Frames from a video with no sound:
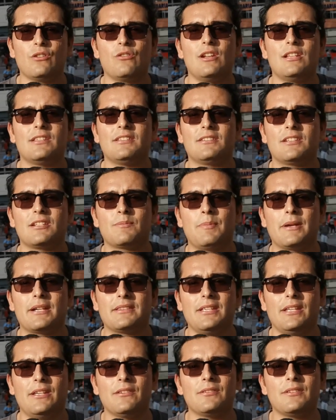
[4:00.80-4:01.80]
dos goles en tres
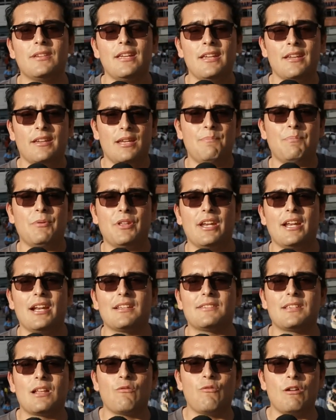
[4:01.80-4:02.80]
partidos y podría
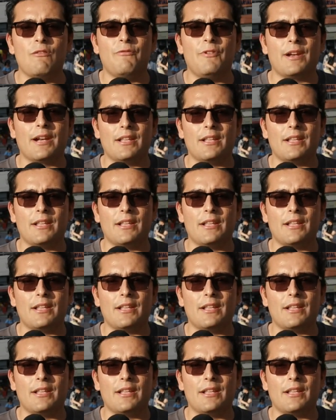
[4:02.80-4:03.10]
ingresar Juan